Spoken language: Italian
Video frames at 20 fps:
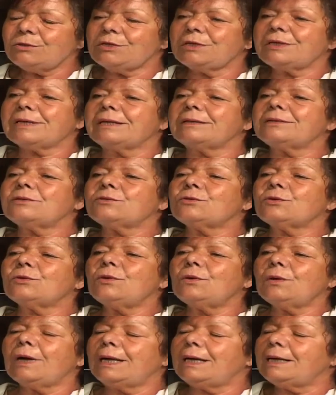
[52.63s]

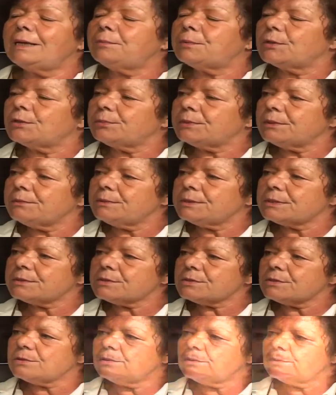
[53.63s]
diretto alla propria
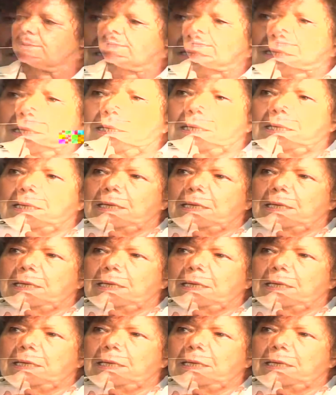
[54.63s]
persona.